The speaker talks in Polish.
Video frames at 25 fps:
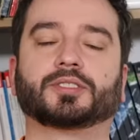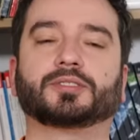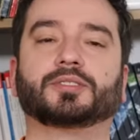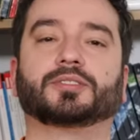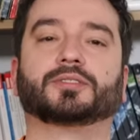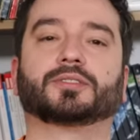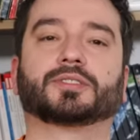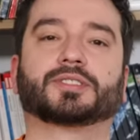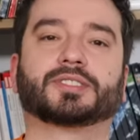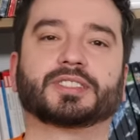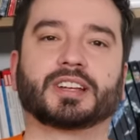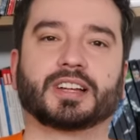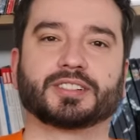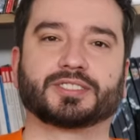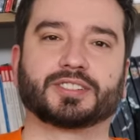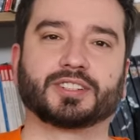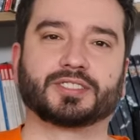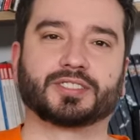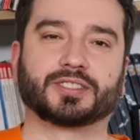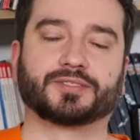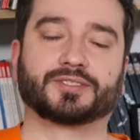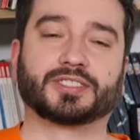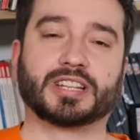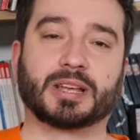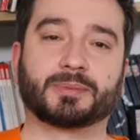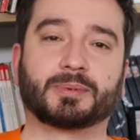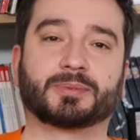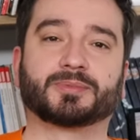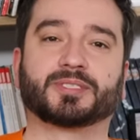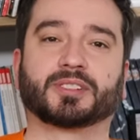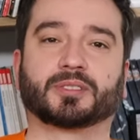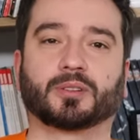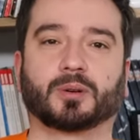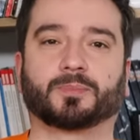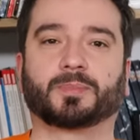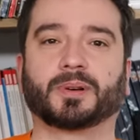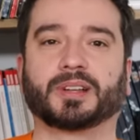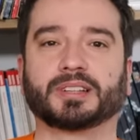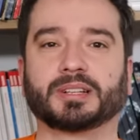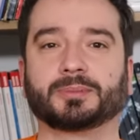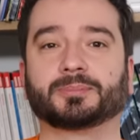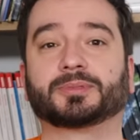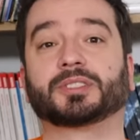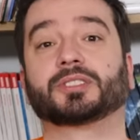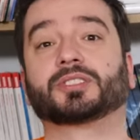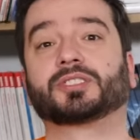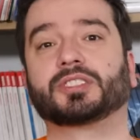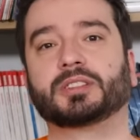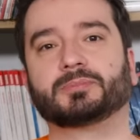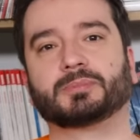Co nie oznacza, że w samym Zakopanem
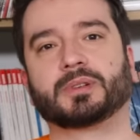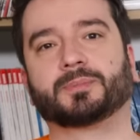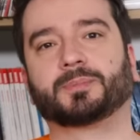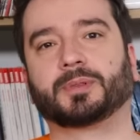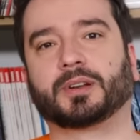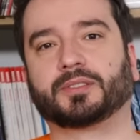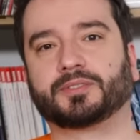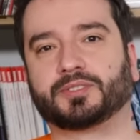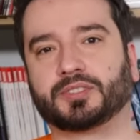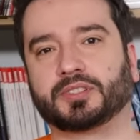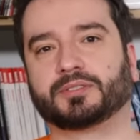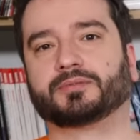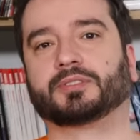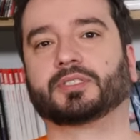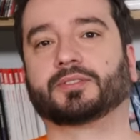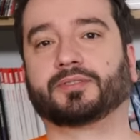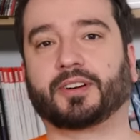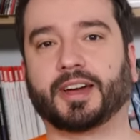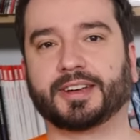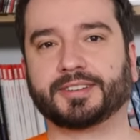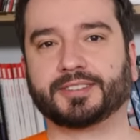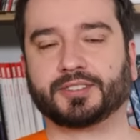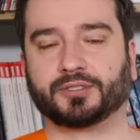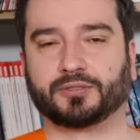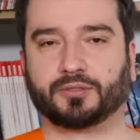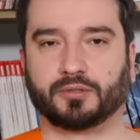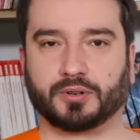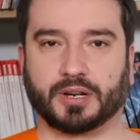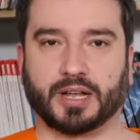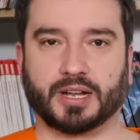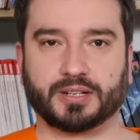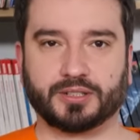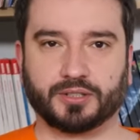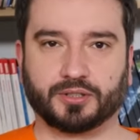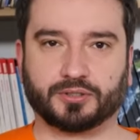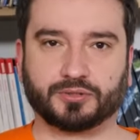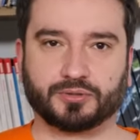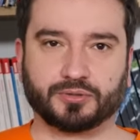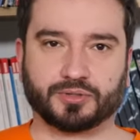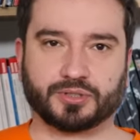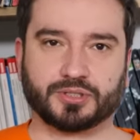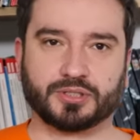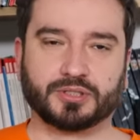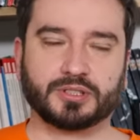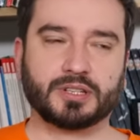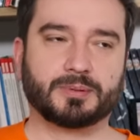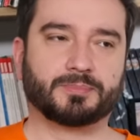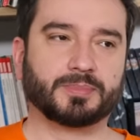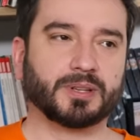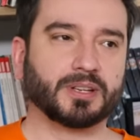też nie ma prawdziwych, fajnych górali,
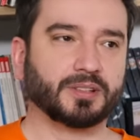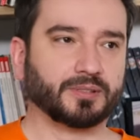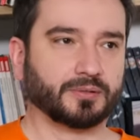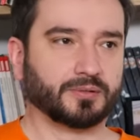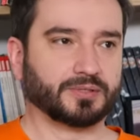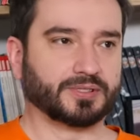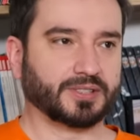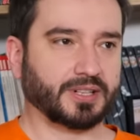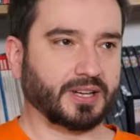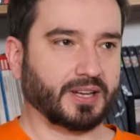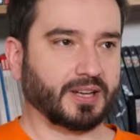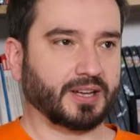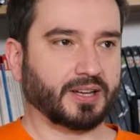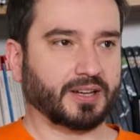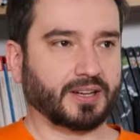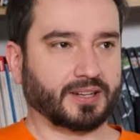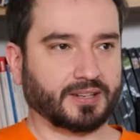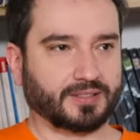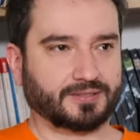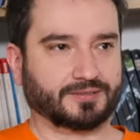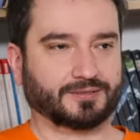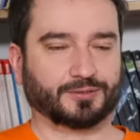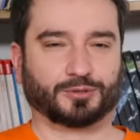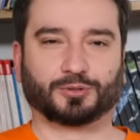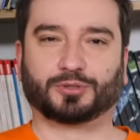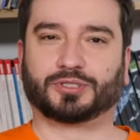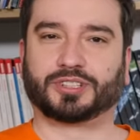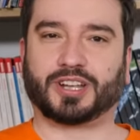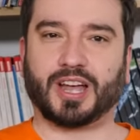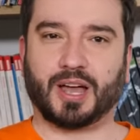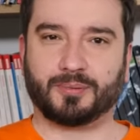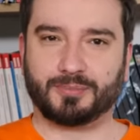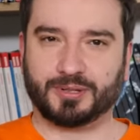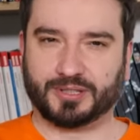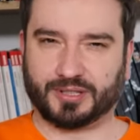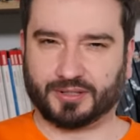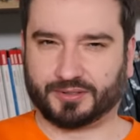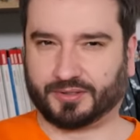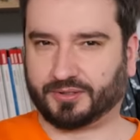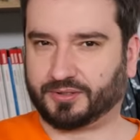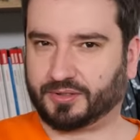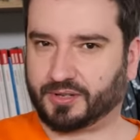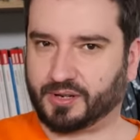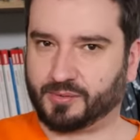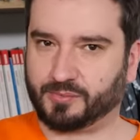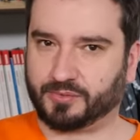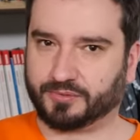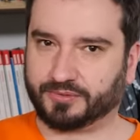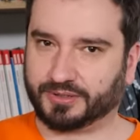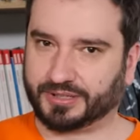którzy nie biegną za dudkami, tak to
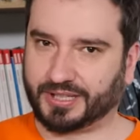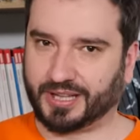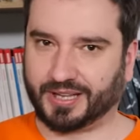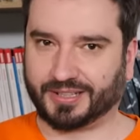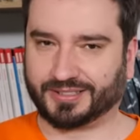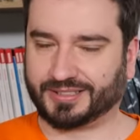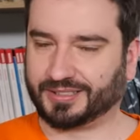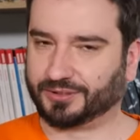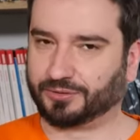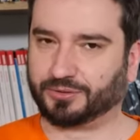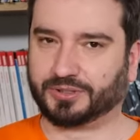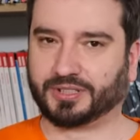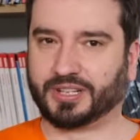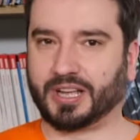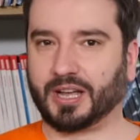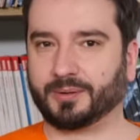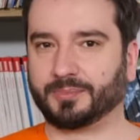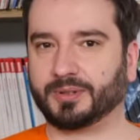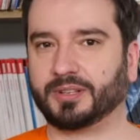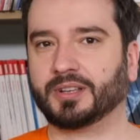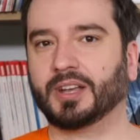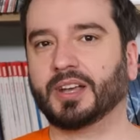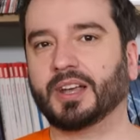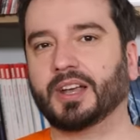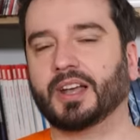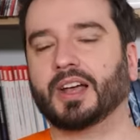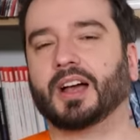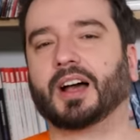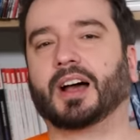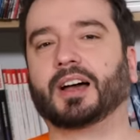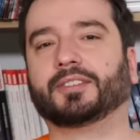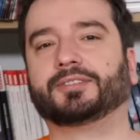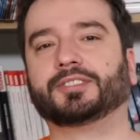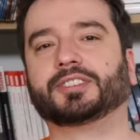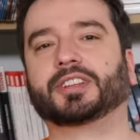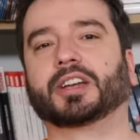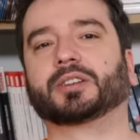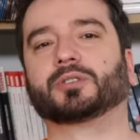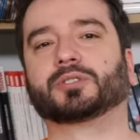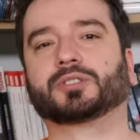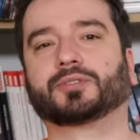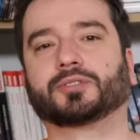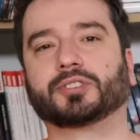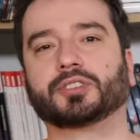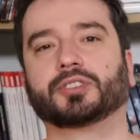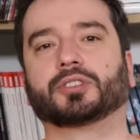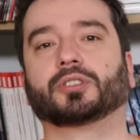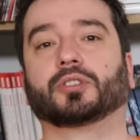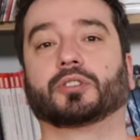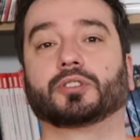się mówi, tak, za dudkami, a witają
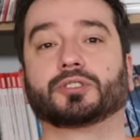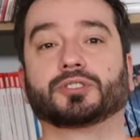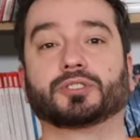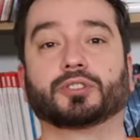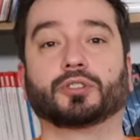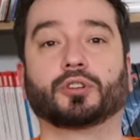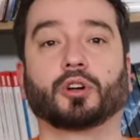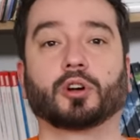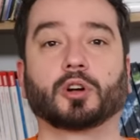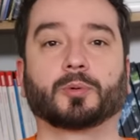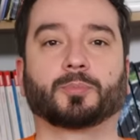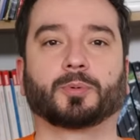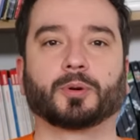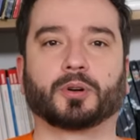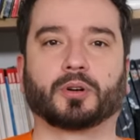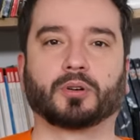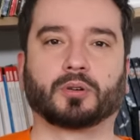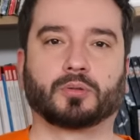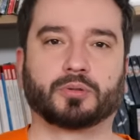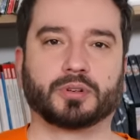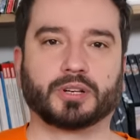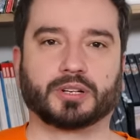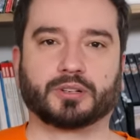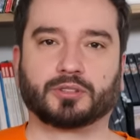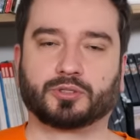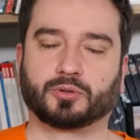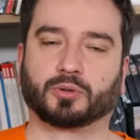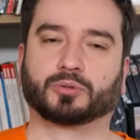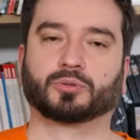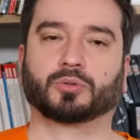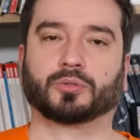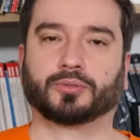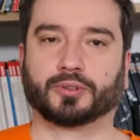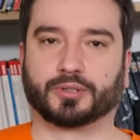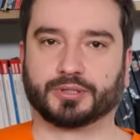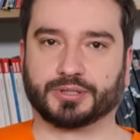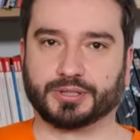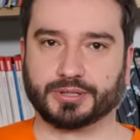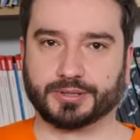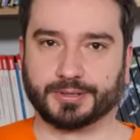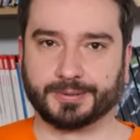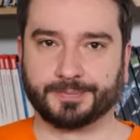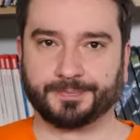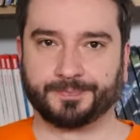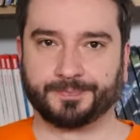swoich gości rok po roku jak członków rodziny.